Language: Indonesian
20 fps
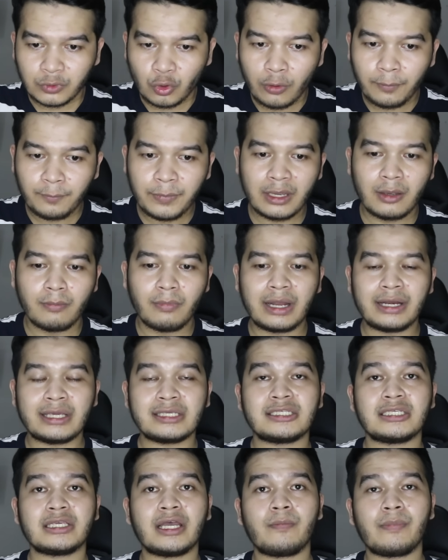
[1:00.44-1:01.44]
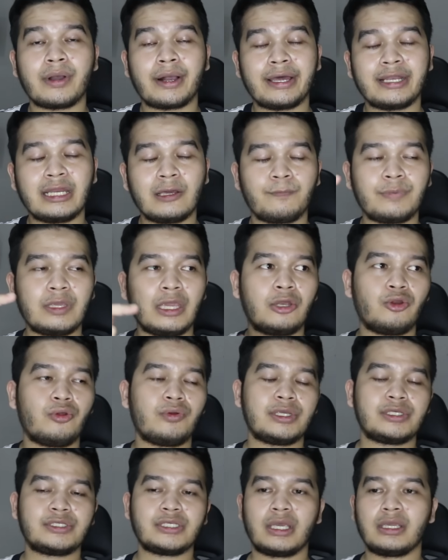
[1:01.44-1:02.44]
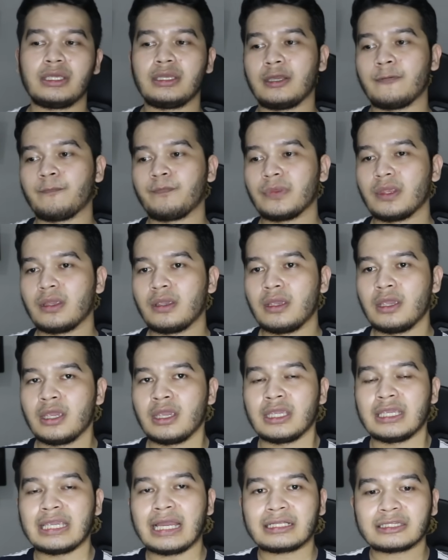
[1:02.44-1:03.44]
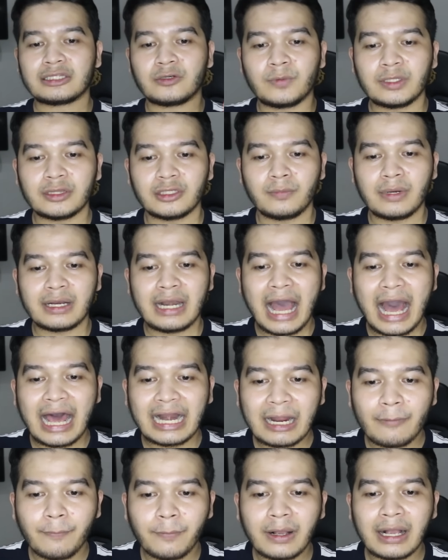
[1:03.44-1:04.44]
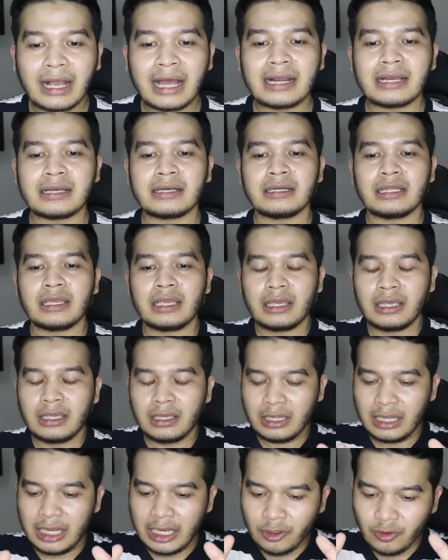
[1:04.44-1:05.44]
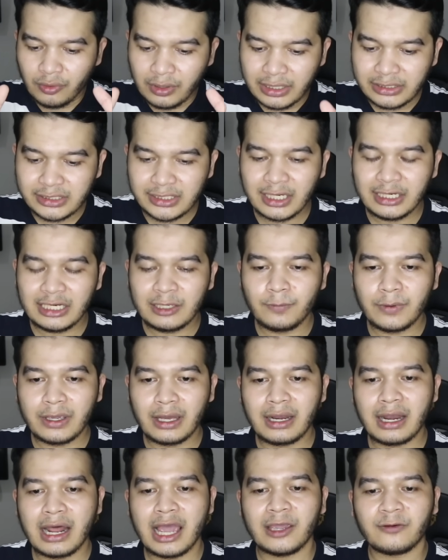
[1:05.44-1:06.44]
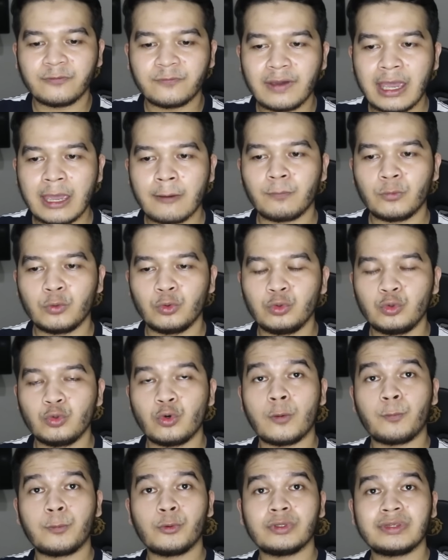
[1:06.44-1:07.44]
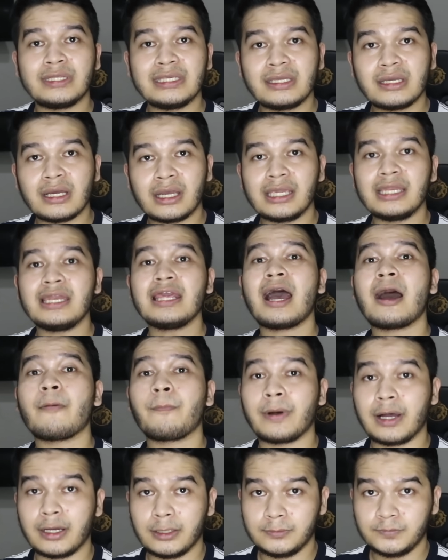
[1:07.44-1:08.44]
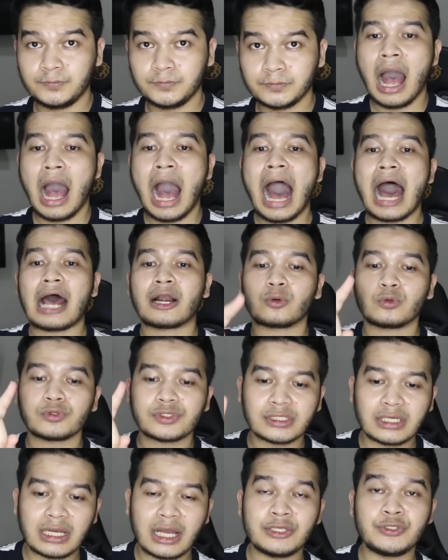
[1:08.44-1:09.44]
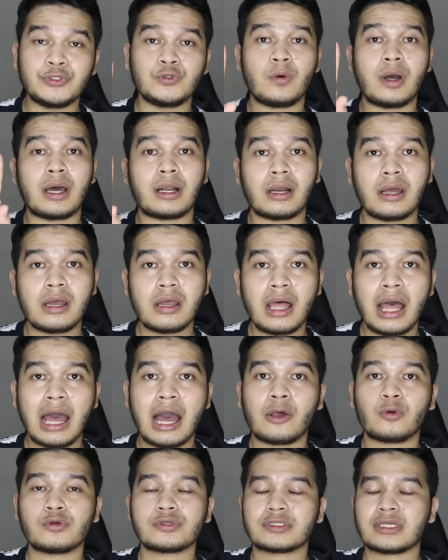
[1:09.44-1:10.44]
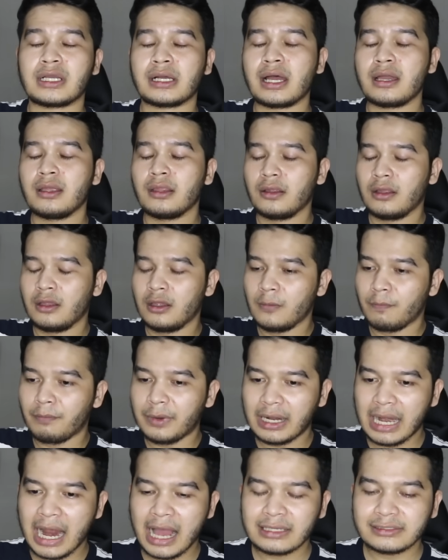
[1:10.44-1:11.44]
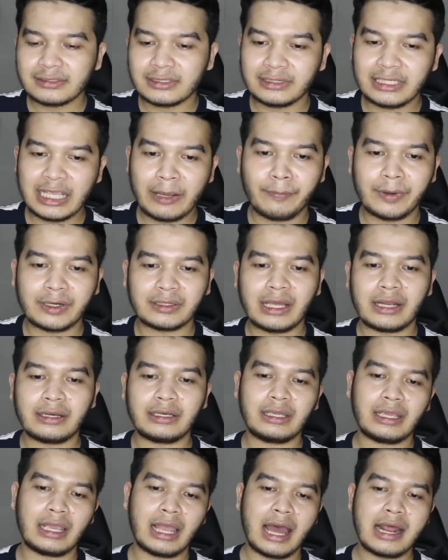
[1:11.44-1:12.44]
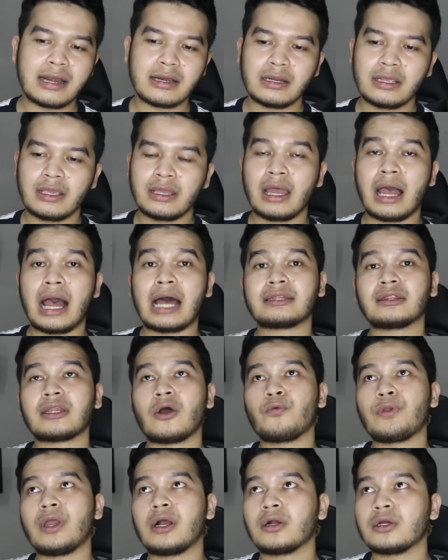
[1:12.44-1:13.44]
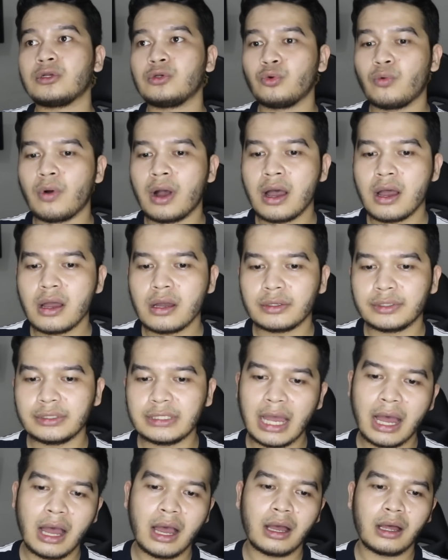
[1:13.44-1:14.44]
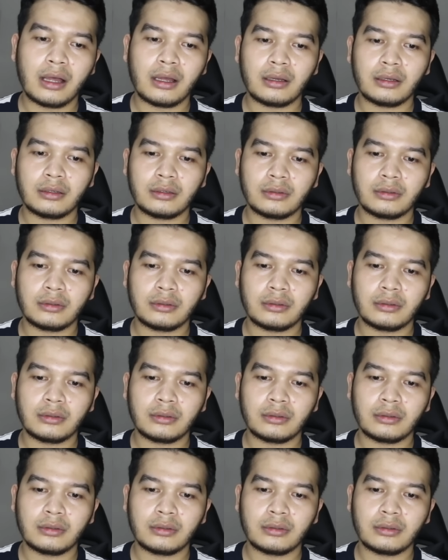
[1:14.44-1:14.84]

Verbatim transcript: topik Malaysia menghadapi Indonesia ini. Yang teman-teman harapkan Indonesia di Piala AFF U23 ini apa? Haruskah juara? Haruskah menang setiap pertandingan? Atau yang kedua, ya